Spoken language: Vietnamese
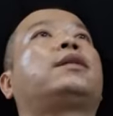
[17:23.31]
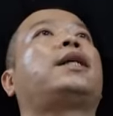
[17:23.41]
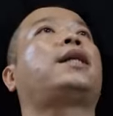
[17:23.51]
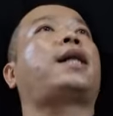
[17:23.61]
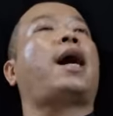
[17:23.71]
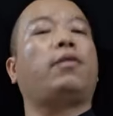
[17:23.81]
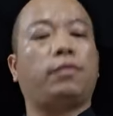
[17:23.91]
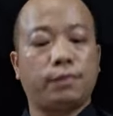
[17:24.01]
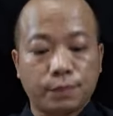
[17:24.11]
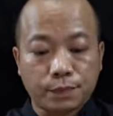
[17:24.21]
tự sinh ra đạo
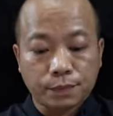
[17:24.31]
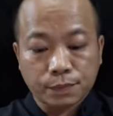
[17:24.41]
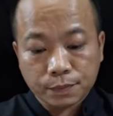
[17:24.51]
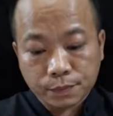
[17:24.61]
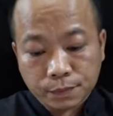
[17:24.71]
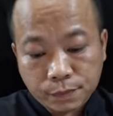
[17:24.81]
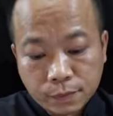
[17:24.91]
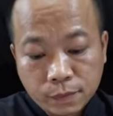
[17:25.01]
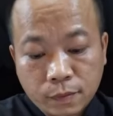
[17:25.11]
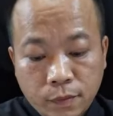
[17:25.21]

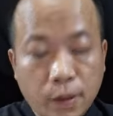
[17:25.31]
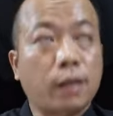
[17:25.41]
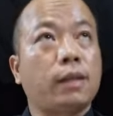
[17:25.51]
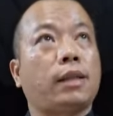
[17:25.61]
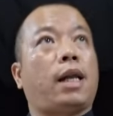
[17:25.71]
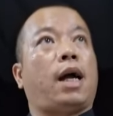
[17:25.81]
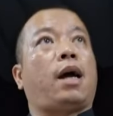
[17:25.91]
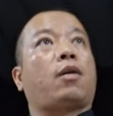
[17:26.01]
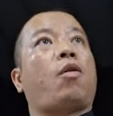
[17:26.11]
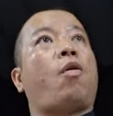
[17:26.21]
tức
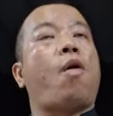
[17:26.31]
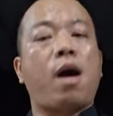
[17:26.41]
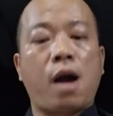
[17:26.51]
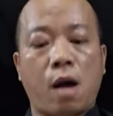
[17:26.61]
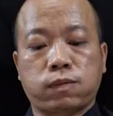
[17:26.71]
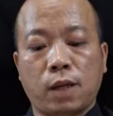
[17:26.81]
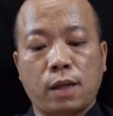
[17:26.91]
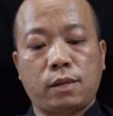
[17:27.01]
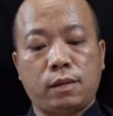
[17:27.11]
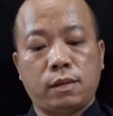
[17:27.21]
là có học
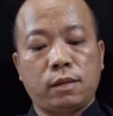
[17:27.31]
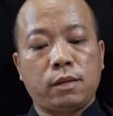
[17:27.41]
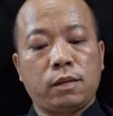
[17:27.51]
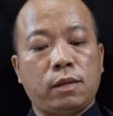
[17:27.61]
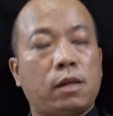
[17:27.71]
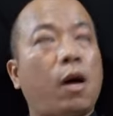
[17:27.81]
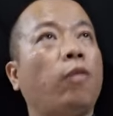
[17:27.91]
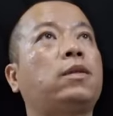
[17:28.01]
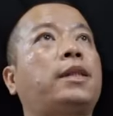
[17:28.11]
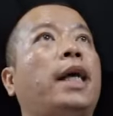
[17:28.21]
thức
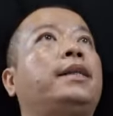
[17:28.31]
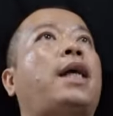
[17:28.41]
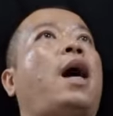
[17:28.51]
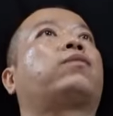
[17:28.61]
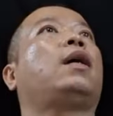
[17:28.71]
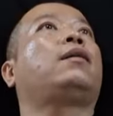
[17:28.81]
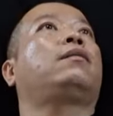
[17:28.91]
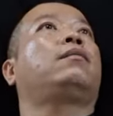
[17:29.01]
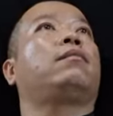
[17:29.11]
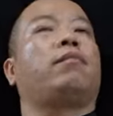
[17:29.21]
không sinh ra học thức
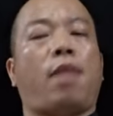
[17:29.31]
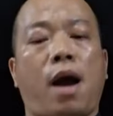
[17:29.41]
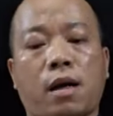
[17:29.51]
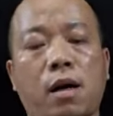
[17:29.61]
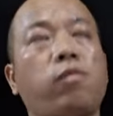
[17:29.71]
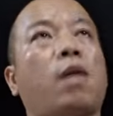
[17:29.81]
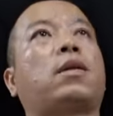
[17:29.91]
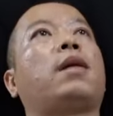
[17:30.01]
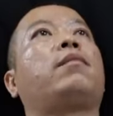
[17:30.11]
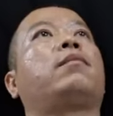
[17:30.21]
mà không
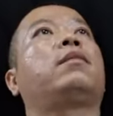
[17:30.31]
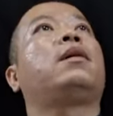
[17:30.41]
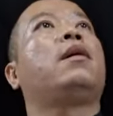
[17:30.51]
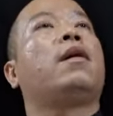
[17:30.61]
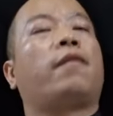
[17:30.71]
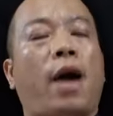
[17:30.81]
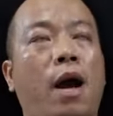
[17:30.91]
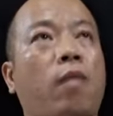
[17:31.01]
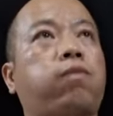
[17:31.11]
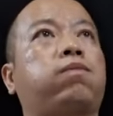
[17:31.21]
học thức
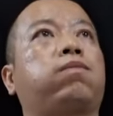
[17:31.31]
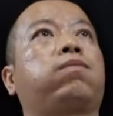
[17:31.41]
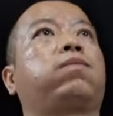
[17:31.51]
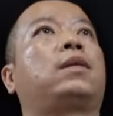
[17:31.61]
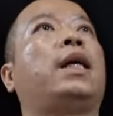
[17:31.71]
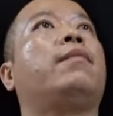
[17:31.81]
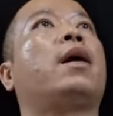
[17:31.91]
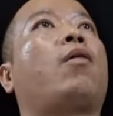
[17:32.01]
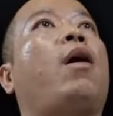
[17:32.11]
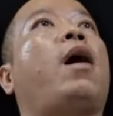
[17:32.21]
phải học thì
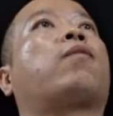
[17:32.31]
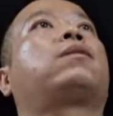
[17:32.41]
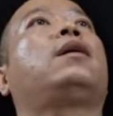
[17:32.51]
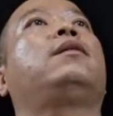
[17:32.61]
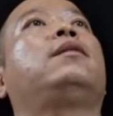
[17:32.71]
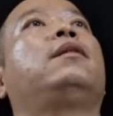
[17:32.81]
mới có học thức